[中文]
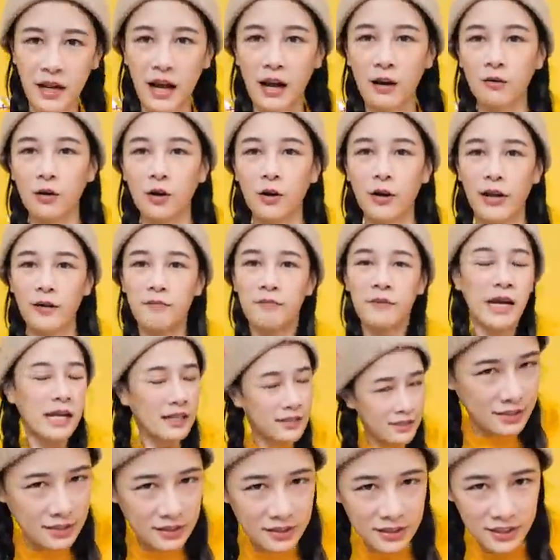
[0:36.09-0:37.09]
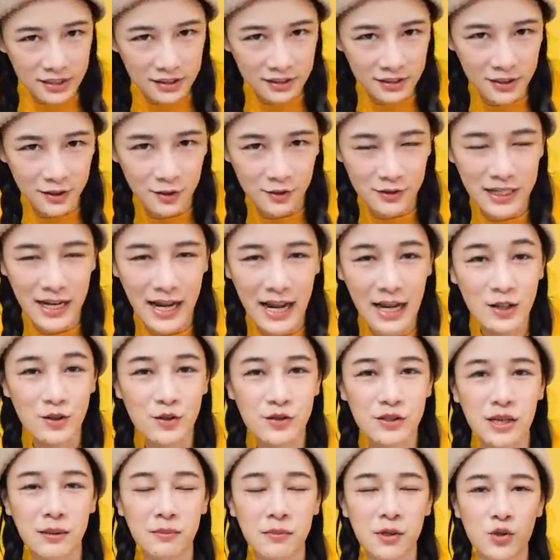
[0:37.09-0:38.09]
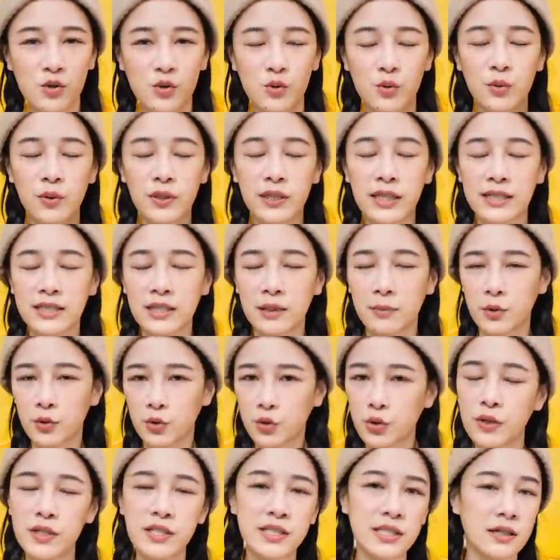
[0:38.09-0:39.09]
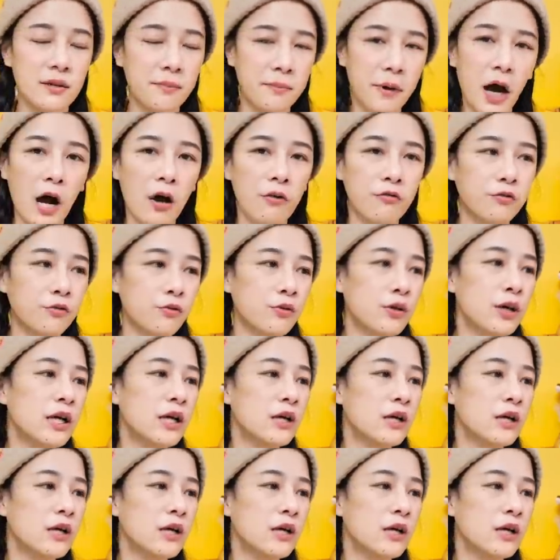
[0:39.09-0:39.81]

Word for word: 好 OK，之前呢有在 IG 上面询问大家有没有推荐的泡芙，